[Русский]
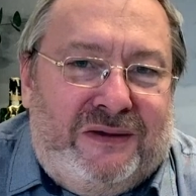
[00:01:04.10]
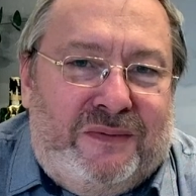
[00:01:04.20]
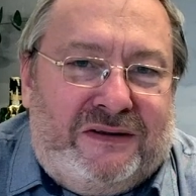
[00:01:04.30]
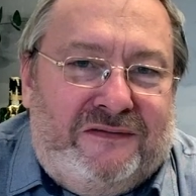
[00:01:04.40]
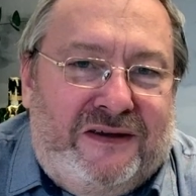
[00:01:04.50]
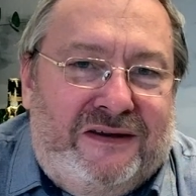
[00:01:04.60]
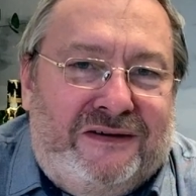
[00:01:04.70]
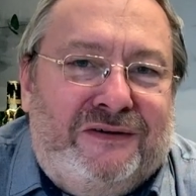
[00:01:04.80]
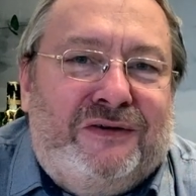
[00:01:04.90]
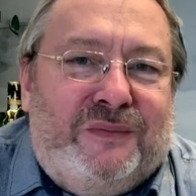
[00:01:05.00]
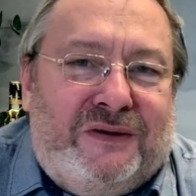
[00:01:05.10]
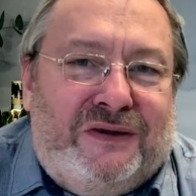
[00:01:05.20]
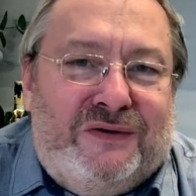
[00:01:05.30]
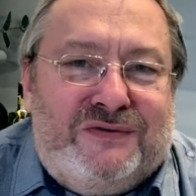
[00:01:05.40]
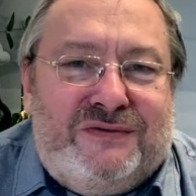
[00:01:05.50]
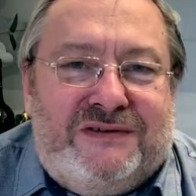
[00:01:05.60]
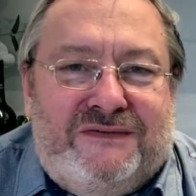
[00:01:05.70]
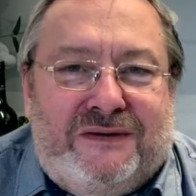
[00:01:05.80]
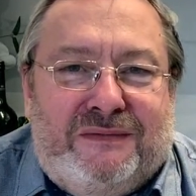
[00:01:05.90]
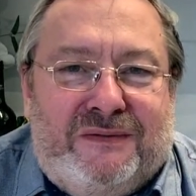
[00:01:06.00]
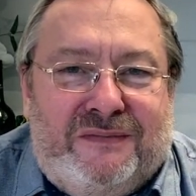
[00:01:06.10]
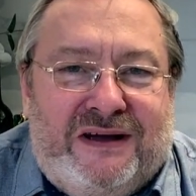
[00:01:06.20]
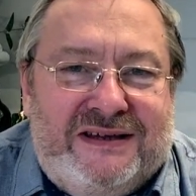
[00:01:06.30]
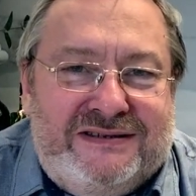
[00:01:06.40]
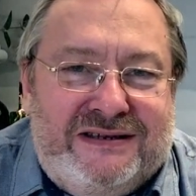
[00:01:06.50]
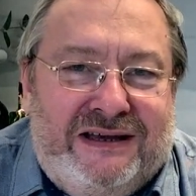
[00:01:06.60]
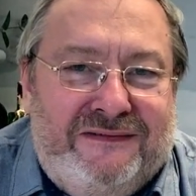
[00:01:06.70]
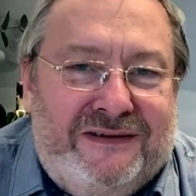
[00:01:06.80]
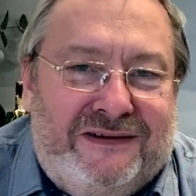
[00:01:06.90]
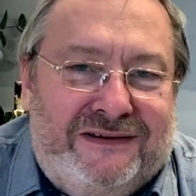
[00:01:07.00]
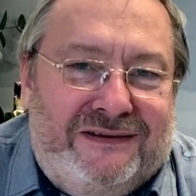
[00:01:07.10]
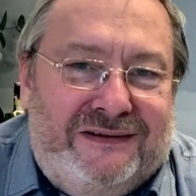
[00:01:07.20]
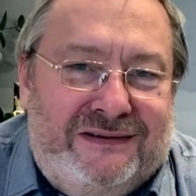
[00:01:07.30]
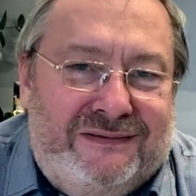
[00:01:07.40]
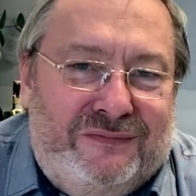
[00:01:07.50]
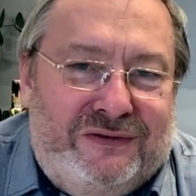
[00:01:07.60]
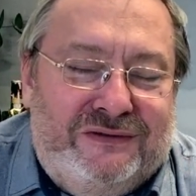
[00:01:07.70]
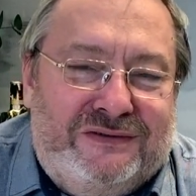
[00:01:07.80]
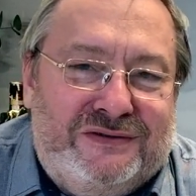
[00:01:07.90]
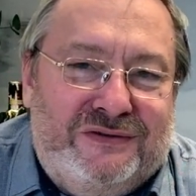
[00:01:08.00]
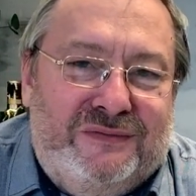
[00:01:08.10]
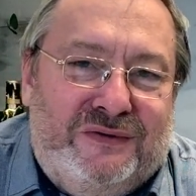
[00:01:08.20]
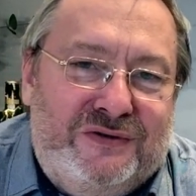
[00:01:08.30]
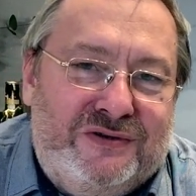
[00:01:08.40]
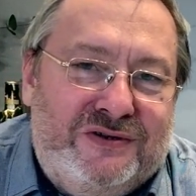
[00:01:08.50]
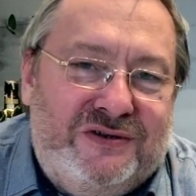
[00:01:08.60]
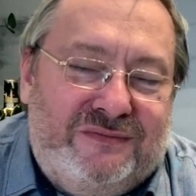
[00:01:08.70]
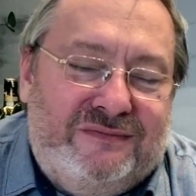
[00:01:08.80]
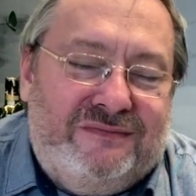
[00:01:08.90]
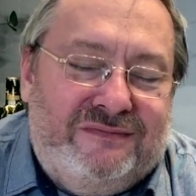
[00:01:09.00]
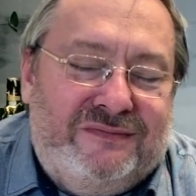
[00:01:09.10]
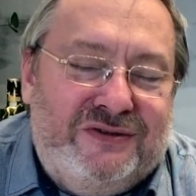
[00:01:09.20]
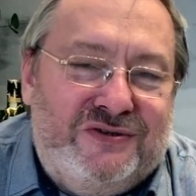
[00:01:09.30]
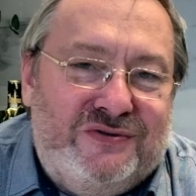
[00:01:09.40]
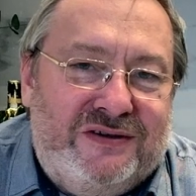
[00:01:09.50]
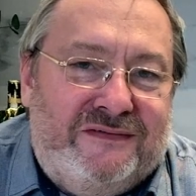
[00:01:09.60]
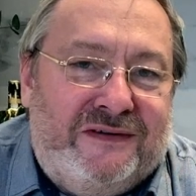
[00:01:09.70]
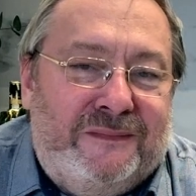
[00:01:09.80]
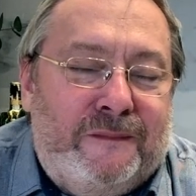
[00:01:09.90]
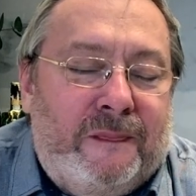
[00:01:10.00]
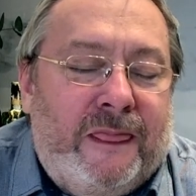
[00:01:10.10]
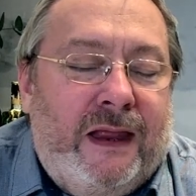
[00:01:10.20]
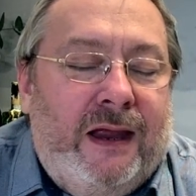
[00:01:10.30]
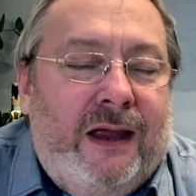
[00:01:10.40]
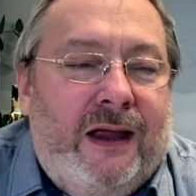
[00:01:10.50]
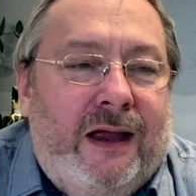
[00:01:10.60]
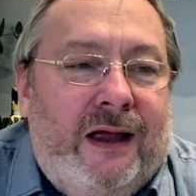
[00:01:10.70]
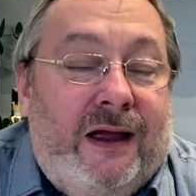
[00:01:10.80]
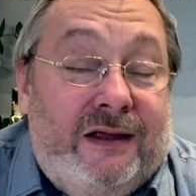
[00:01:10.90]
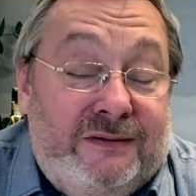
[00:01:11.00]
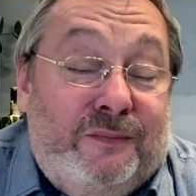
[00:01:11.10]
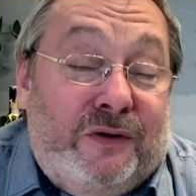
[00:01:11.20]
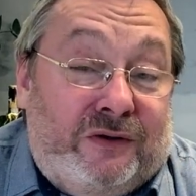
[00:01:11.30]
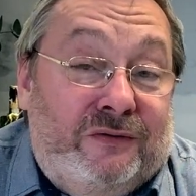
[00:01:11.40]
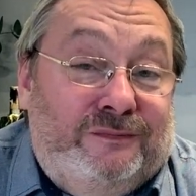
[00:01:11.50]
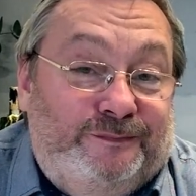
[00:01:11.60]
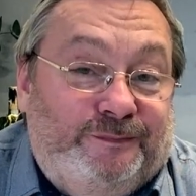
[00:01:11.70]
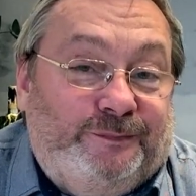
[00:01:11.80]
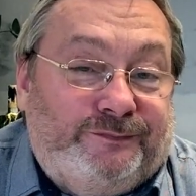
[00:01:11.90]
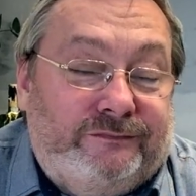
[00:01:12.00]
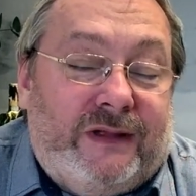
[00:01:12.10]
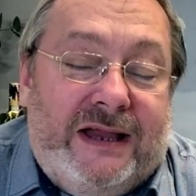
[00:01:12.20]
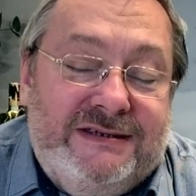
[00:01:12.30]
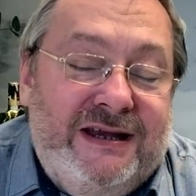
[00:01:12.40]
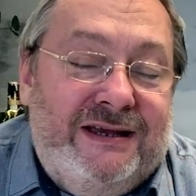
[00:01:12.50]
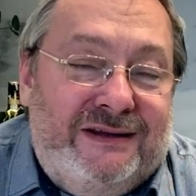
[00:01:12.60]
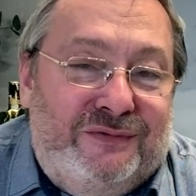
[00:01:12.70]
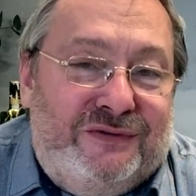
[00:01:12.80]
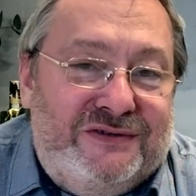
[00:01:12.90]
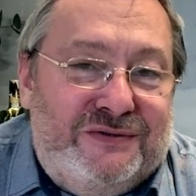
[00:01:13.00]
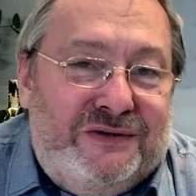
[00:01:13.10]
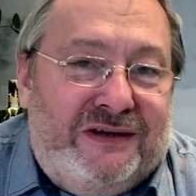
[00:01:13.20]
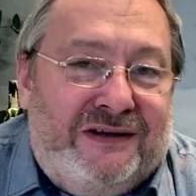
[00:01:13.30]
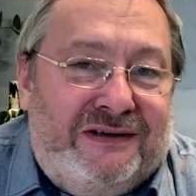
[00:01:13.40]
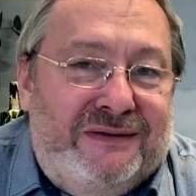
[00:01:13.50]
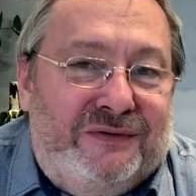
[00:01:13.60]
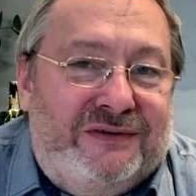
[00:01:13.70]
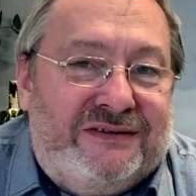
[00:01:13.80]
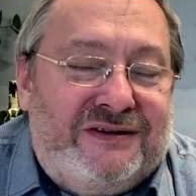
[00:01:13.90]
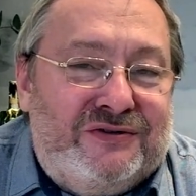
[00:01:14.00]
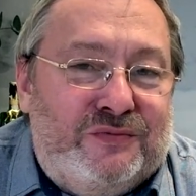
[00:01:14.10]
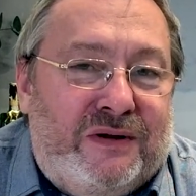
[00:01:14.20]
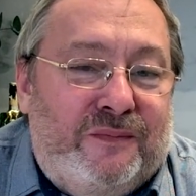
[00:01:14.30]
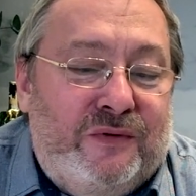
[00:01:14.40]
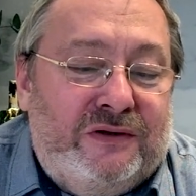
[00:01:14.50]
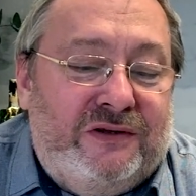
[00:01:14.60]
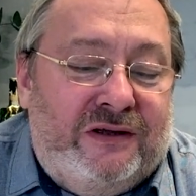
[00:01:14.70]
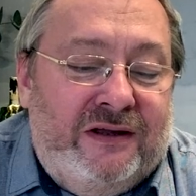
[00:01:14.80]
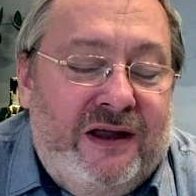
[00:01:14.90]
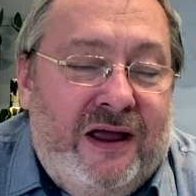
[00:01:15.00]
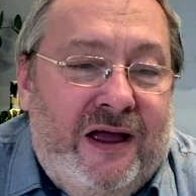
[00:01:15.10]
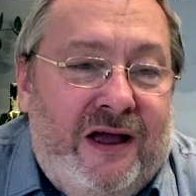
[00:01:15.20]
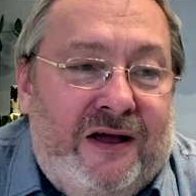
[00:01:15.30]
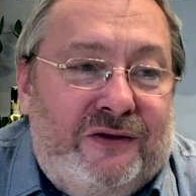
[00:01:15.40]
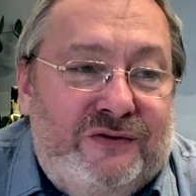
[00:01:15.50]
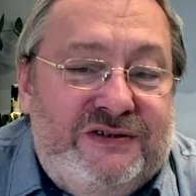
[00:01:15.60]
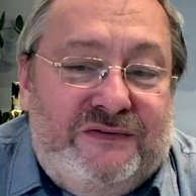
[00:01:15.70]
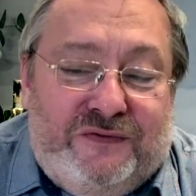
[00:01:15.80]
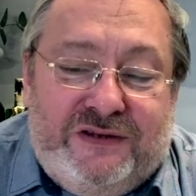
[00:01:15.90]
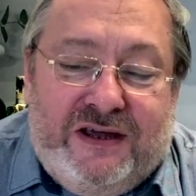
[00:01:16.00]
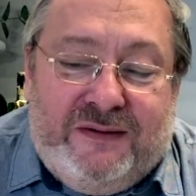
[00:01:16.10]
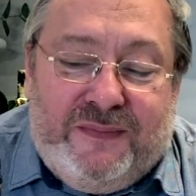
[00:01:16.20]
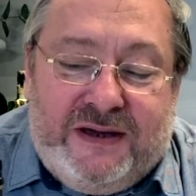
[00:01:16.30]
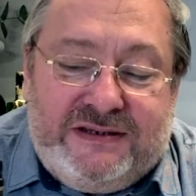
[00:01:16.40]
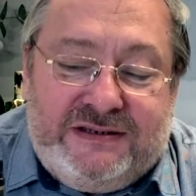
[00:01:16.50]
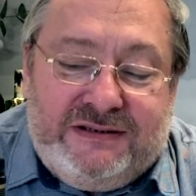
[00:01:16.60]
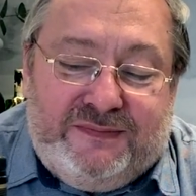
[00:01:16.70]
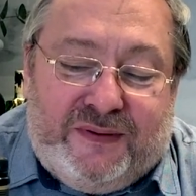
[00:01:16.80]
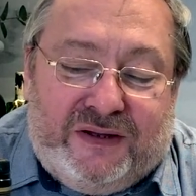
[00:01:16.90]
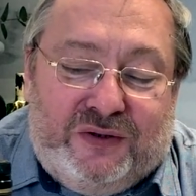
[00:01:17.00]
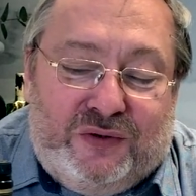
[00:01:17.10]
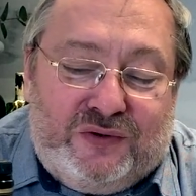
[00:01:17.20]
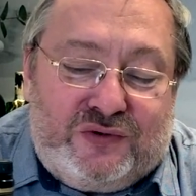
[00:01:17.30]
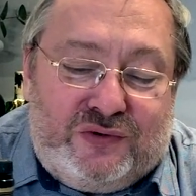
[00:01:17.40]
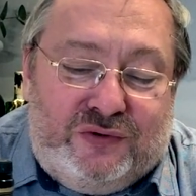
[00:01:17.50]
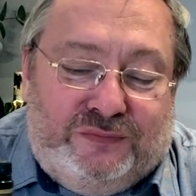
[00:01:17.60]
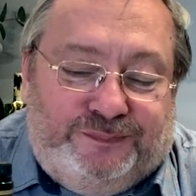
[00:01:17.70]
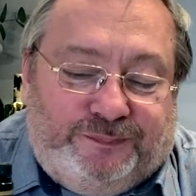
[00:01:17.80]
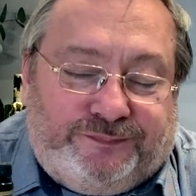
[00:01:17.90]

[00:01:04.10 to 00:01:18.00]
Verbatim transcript: портвейна, которые продаются у нас в фирменном магазине Лирика, бутылка стоит больше, чем тысячу евро. Это Порту. Отдельная будет история, как-нибудь расскажу про Порто. Но сегодня опять продолжу